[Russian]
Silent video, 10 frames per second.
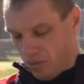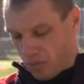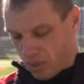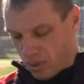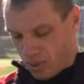
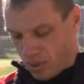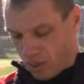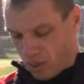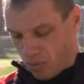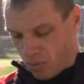вот, конечно,
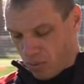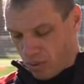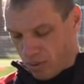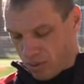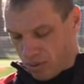это
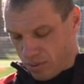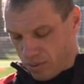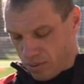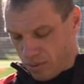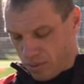его
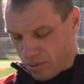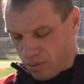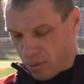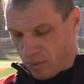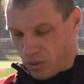
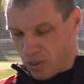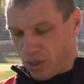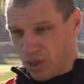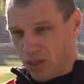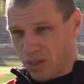э,
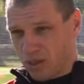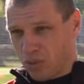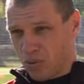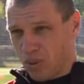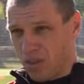первоочередная
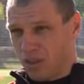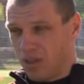заслуга